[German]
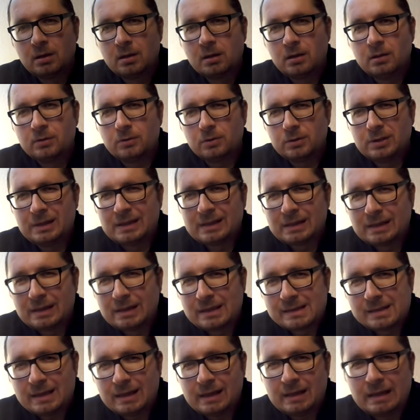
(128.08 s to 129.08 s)
Doch die
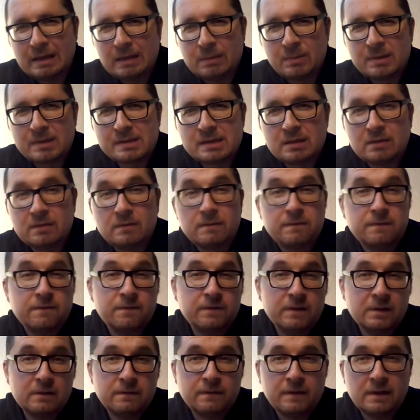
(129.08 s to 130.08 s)
Kriegsteilnehmer sind
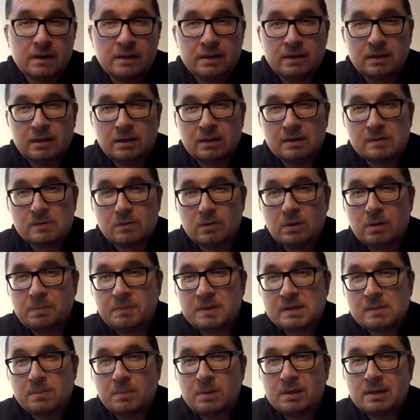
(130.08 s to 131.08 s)
vielfältig. So gibt
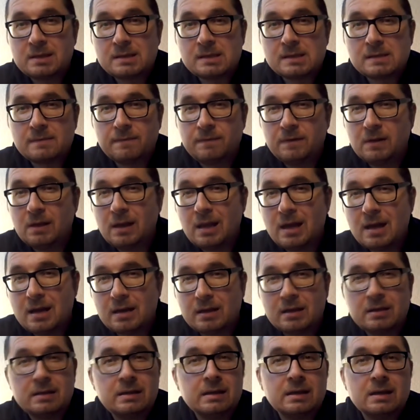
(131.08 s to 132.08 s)
es mindestens vier
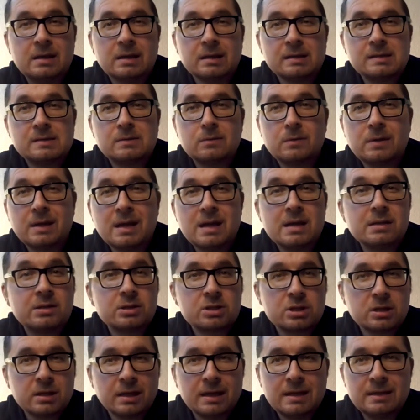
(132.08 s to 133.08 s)
Lager der
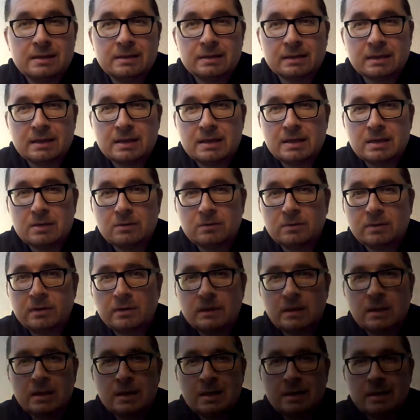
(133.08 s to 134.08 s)
aristokratischen Reiterei und
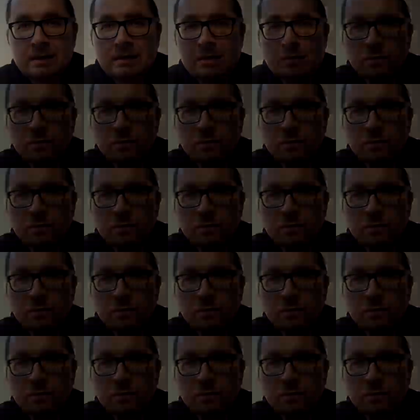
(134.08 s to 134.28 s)
der